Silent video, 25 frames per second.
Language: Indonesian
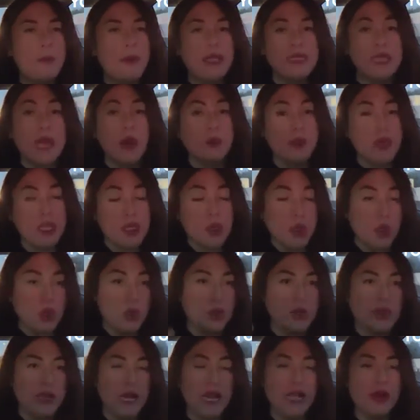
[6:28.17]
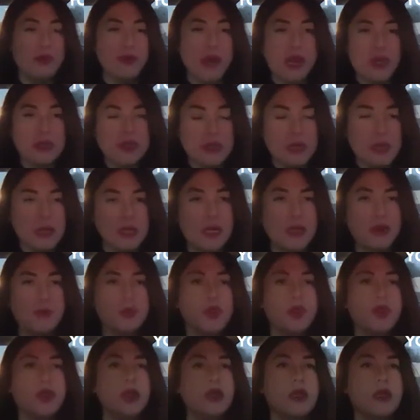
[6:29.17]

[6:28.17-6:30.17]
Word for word: pasang pintu segala macem